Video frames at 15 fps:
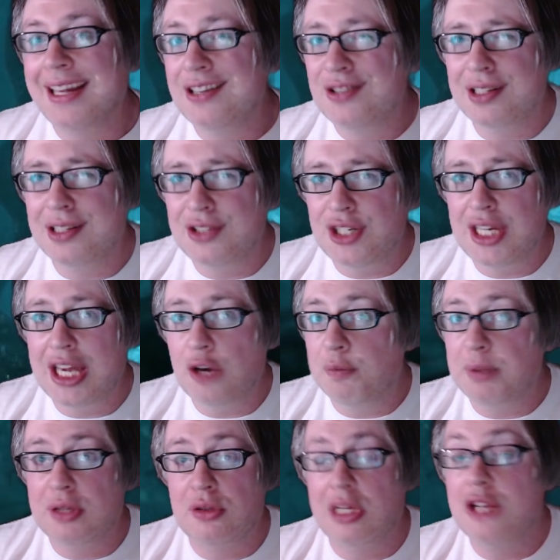è che Shang-Chi è un
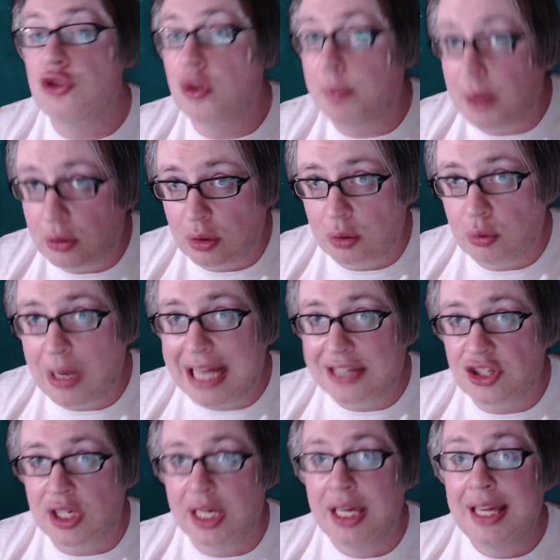personaggio poco
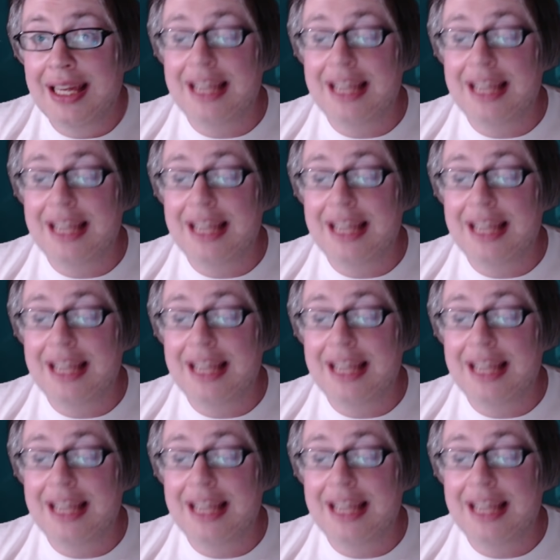loquace